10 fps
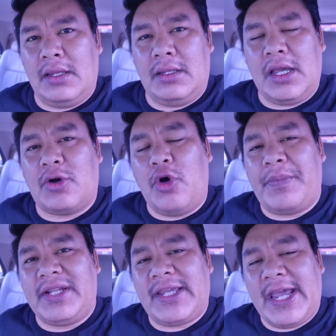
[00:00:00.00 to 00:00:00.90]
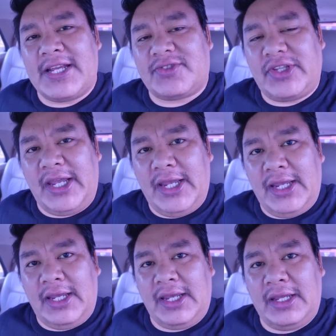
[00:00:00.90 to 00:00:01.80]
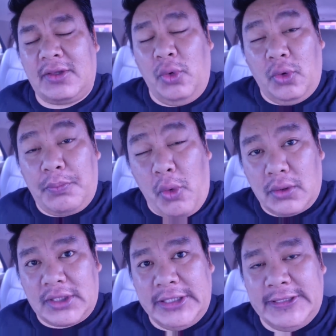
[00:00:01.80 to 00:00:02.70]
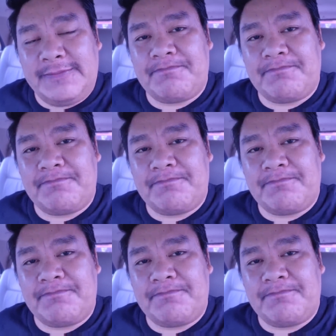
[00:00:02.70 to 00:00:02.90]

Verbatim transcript: ยังคงเป็นเคสที่ถูกพูดถึง